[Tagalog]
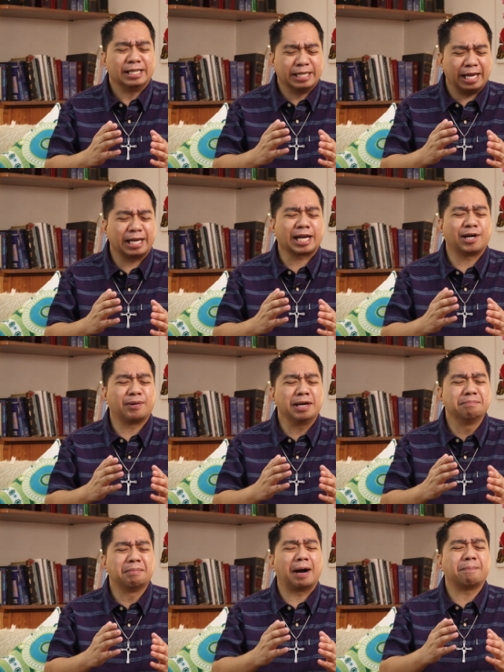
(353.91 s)
na ikaw
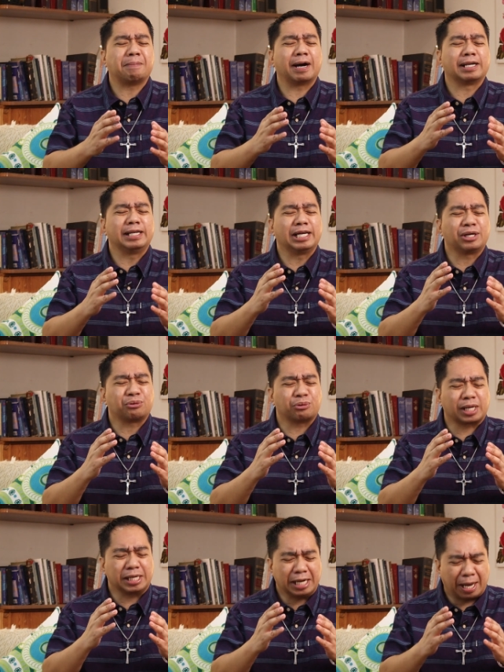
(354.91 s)
ay
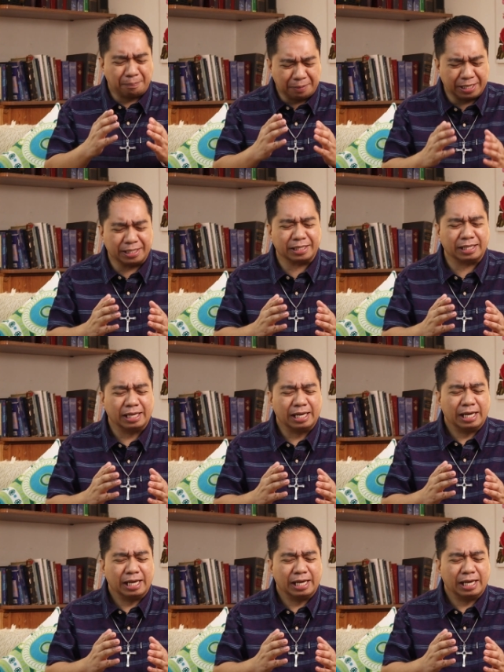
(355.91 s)
mapaglingkuran namin